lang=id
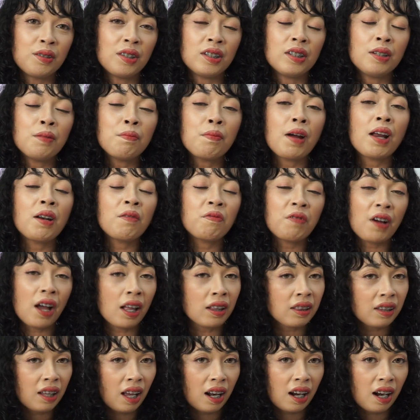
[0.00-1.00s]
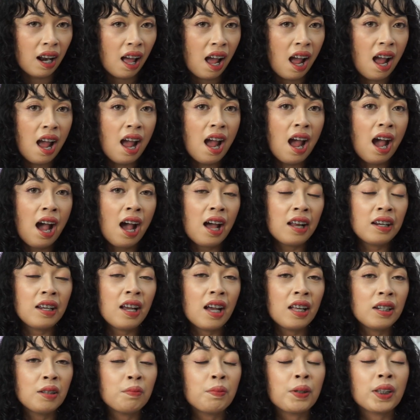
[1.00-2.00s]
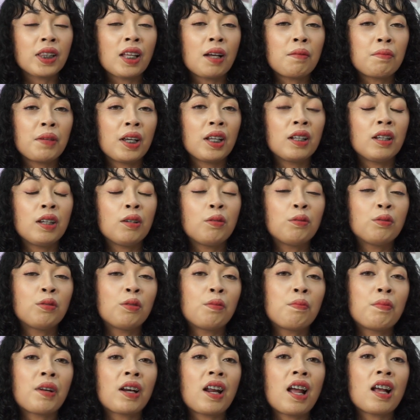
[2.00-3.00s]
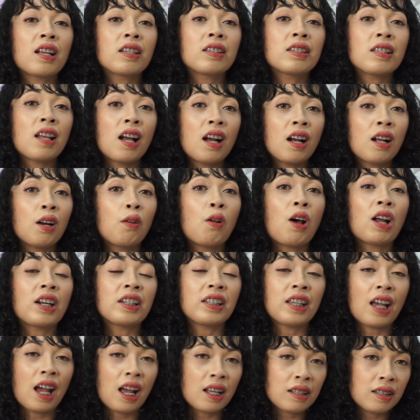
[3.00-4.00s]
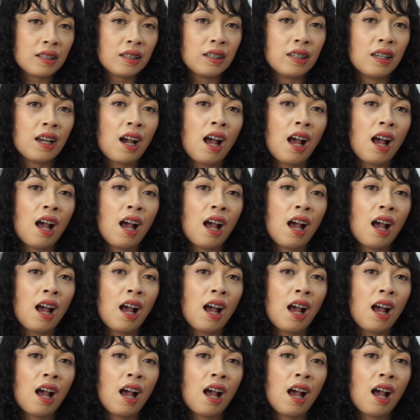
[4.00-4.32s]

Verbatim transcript: Jadi manfaatkanlah hari-hari pertama ini untuk merangsang keluarnya ASI.